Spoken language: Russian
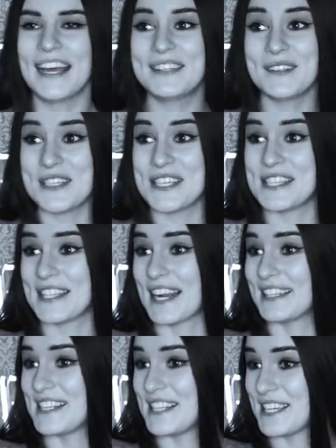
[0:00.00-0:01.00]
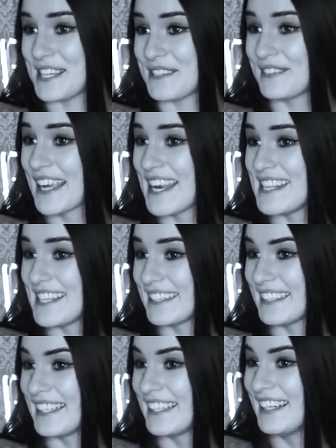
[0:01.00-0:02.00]
Это очень странно сейчас
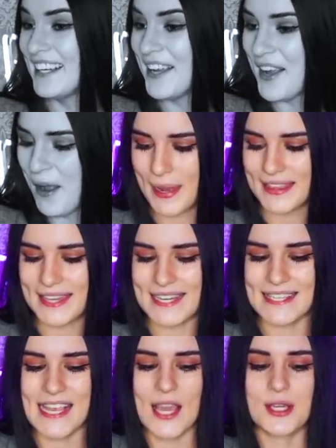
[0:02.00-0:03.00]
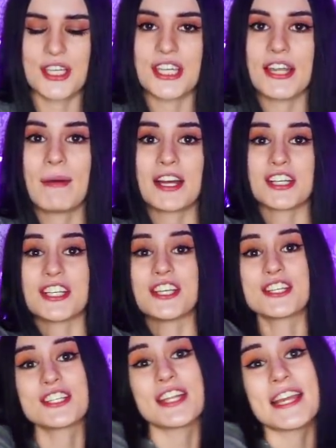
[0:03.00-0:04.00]
выглядит потрясающие
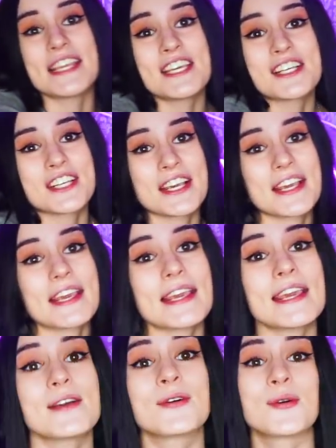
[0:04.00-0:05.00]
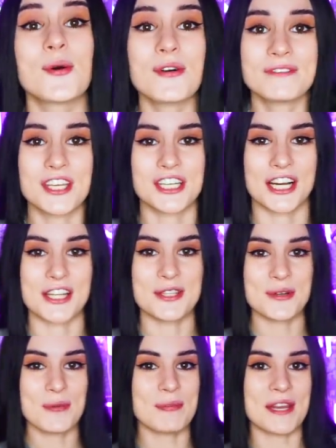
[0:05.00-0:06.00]
домашние штанишки и кофточка
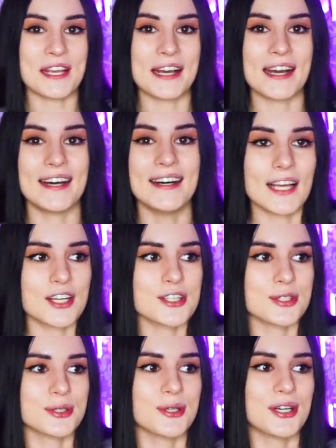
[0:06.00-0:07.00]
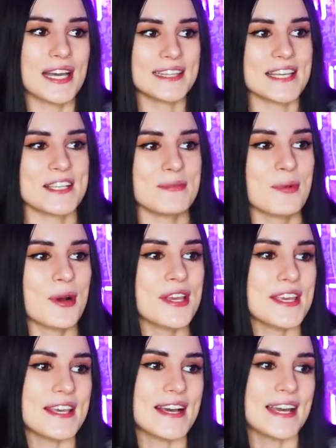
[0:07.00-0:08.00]
тепленькая. Так что этой зимой
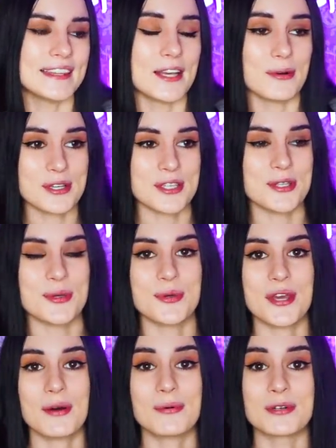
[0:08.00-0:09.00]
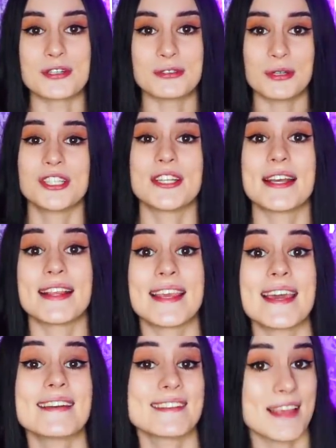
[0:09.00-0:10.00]
и этой осенью я уж точно
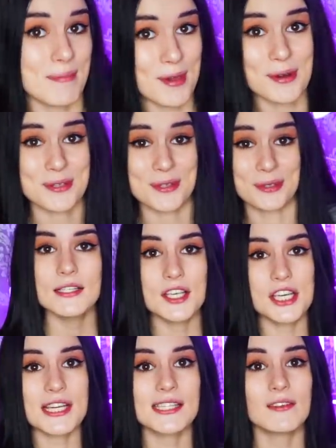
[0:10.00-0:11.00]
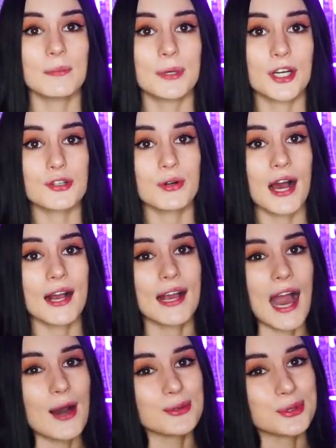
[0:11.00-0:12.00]
не замерзну. Сейчас я вам покажу
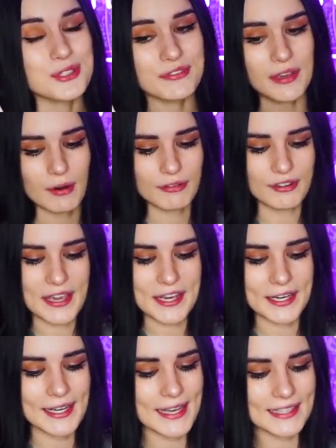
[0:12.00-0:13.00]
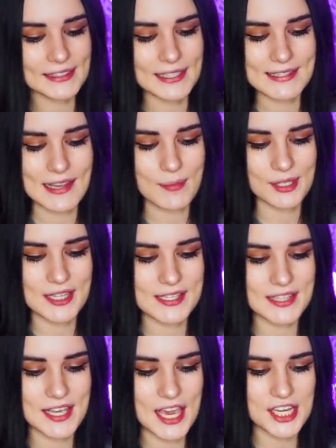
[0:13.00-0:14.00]
аккаунт своего фейка. Это самый
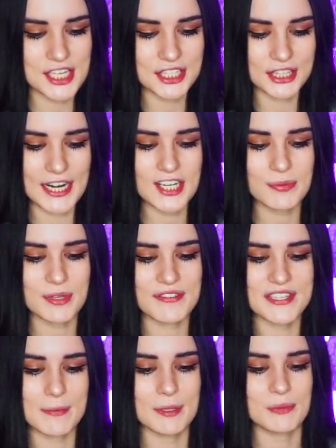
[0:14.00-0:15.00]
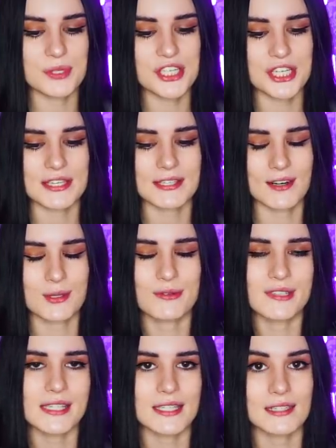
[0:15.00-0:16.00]
настоящий трэш. Мне все подписчики сразу
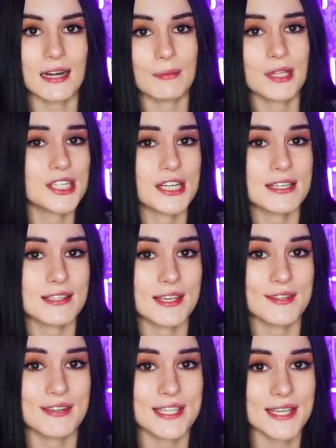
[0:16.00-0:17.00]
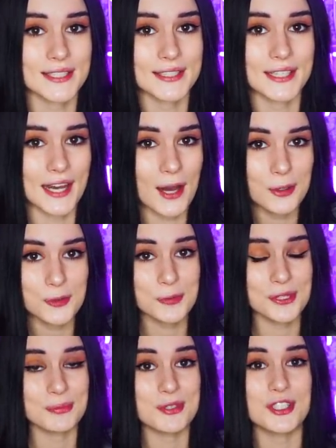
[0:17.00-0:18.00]
в Инстаграм начали скидывать этот аккаунт,
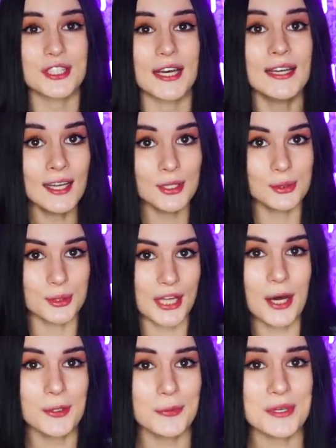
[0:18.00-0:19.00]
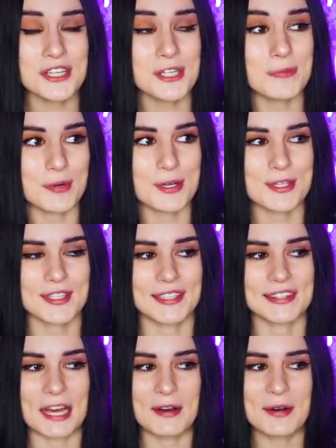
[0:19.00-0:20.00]
потому что туда он пишет просто
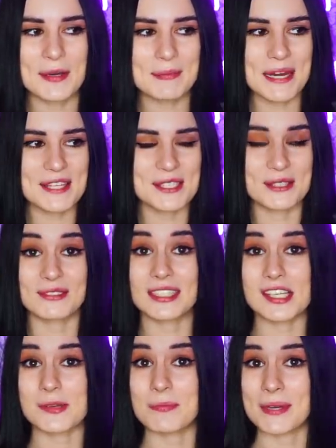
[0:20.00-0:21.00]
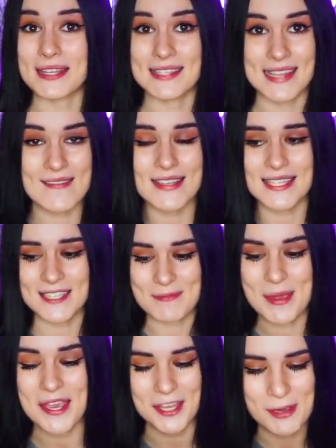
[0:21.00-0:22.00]
такой бред, что вы даже представить
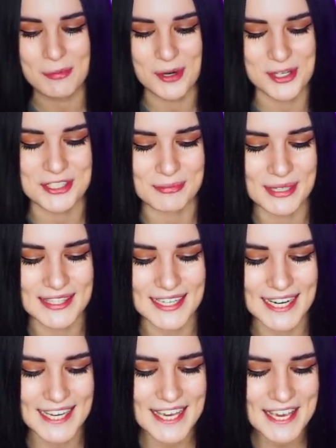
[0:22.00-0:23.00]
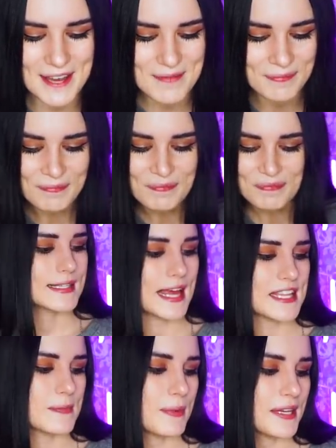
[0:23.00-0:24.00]
себе не можете, мои дорогие.
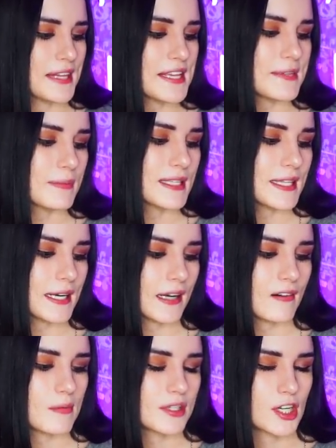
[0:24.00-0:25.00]
Кстати, перед этим быстренько вам